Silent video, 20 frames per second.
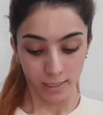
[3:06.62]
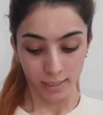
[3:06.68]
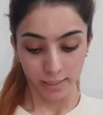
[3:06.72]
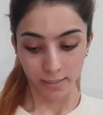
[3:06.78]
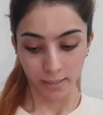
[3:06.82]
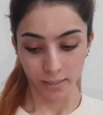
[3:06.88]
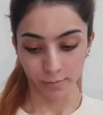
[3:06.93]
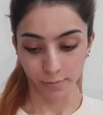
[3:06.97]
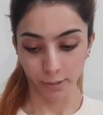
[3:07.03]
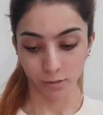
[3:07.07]

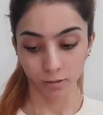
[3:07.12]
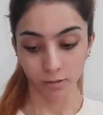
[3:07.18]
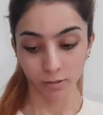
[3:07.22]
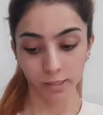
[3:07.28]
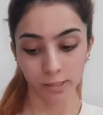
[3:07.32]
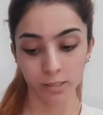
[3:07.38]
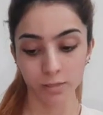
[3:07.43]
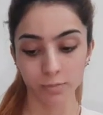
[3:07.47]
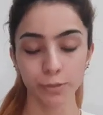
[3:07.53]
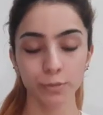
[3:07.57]
जी भी तो
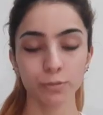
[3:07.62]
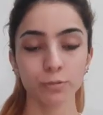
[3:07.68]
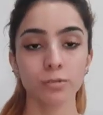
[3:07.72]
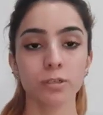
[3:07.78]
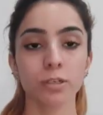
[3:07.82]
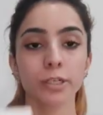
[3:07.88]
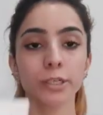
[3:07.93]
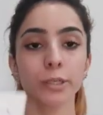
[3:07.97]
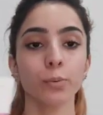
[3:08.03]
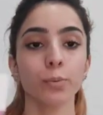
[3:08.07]
नेक्स्ट मैं यूज़
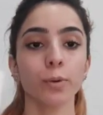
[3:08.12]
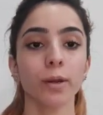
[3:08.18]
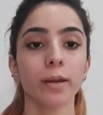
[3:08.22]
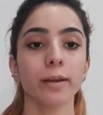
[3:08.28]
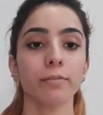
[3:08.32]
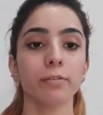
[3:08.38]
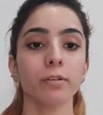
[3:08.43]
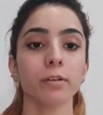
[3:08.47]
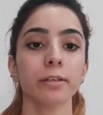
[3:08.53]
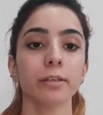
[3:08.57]
करती हूँ
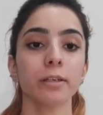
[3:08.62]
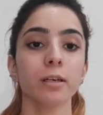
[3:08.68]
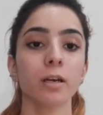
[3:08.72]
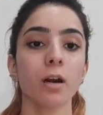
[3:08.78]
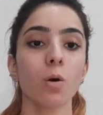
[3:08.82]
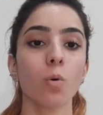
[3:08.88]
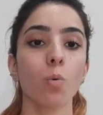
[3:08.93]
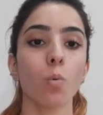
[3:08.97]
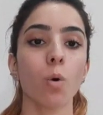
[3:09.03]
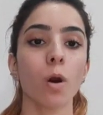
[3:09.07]
एवेलाइन का
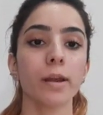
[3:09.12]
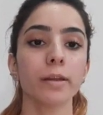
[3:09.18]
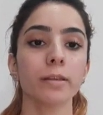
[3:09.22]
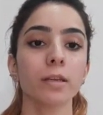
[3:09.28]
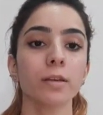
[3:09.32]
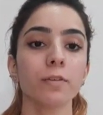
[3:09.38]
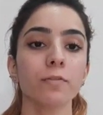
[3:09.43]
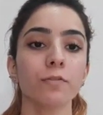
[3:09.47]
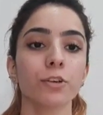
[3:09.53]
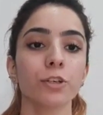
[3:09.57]

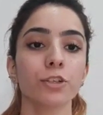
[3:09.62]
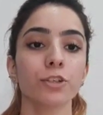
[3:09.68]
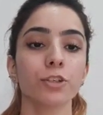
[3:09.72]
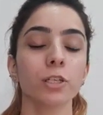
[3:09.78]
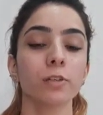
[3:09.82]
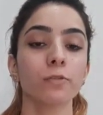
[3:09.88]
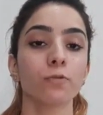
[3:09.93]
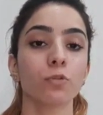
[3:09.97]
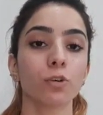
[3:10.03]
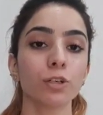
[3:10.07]
वाइटनिंग फेशियल
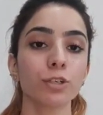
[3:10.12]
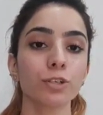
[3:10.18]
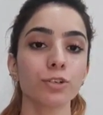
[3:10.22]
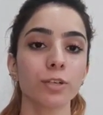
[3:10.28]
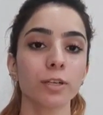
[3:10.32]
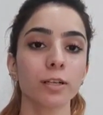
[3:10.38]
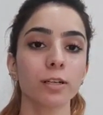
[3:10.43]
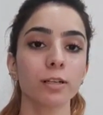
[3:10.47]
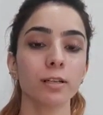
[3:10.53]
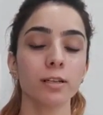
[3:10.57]
वॉश
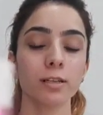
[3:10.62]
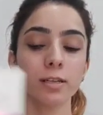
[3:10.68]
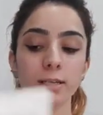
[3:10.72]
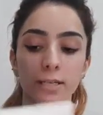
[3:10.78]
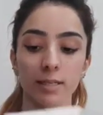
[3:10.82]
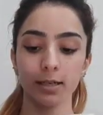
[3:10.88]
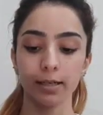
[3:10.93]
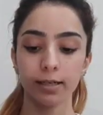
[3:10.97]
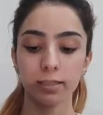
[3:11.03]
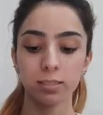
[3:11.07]
जेल
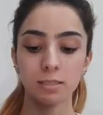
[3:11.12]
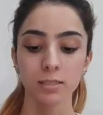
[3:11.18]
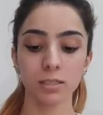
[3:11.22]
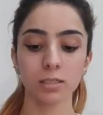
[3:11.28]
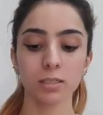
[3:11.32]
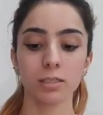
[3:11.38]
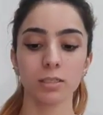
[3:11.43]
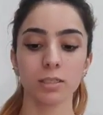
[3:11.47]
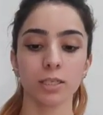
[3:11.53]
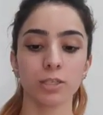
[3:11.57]
इसका
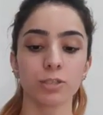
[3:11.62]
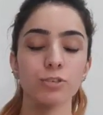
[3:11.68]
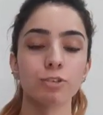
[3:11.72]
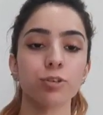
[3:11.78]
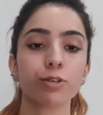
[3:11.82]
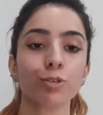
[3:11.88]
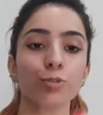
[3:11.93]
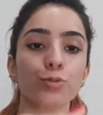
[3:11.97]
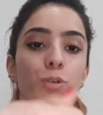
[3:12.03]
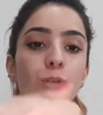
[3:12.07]

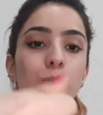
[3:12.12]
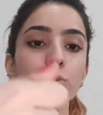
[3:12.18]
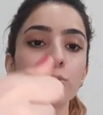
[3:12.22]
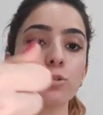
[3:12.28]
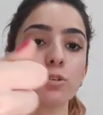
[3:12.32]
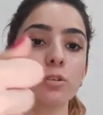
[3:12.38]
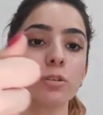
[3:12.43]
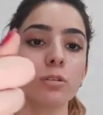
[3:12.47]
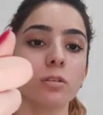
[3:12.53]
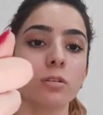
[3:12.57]
टेक्सचर जो है कुछ
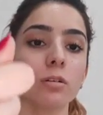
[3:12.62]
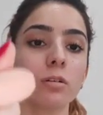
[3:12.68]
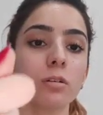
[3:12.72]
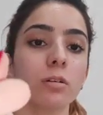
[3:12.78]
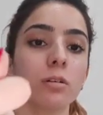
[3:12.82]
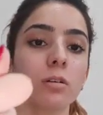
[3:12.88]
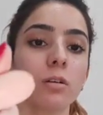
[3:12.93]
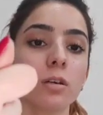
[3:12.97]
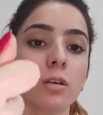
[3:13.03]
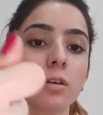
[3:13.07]
इस तरह
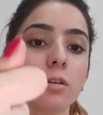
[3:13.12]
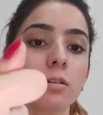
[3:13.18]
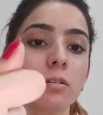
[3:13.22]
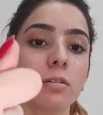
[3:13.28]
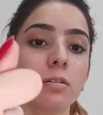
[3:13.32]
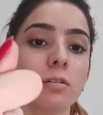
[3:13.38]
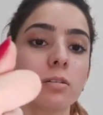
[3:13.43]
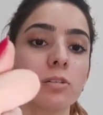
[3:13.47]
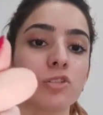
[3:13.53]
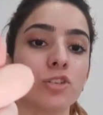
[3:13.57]
का है
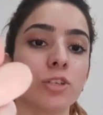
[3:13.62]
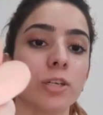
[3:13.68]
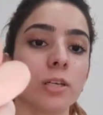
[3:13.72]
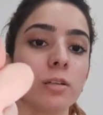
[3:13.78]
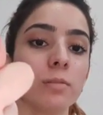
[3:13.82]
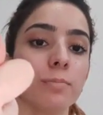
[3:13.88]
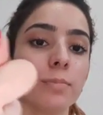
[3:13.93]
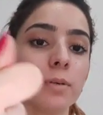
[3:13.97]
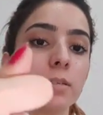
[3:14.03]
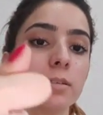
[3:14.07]
जेल
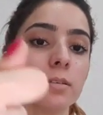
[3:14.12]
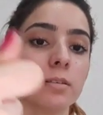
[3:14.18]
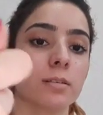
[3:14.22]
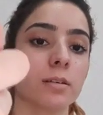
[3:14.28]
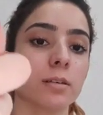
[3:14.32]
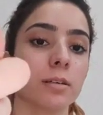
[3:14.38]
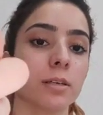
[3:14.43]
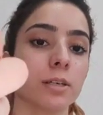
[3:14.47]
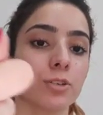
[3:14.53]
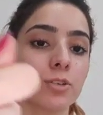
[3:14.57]
बेस
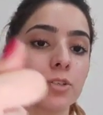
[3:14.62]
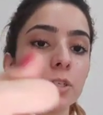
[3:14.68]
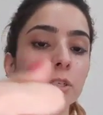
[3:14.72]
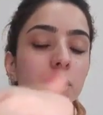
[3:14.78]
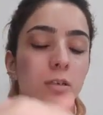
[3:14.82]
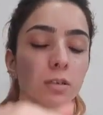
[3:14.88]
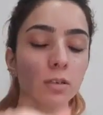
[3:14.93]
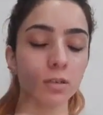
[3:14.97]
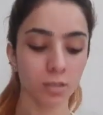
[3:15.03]
इसका टेक्सचर है